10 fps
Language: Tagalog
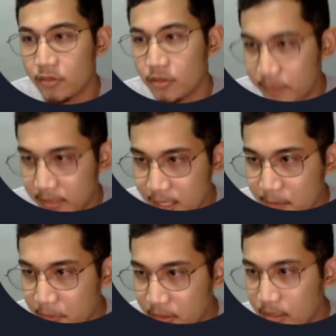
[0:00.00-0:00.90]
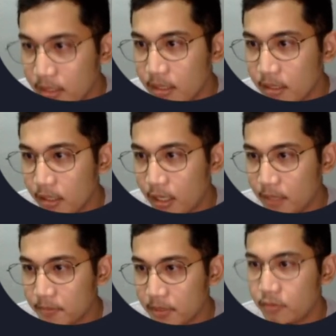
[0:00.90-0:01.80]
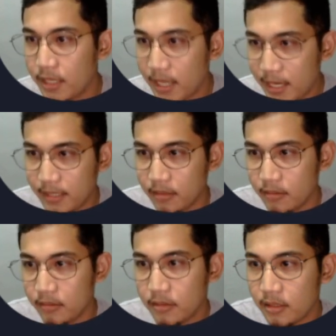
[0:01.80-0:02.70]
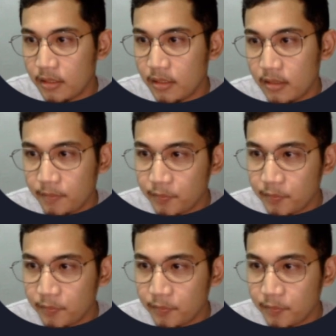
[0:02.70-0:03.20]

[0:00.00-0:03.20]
So, for example, um, sa unahan, no? sa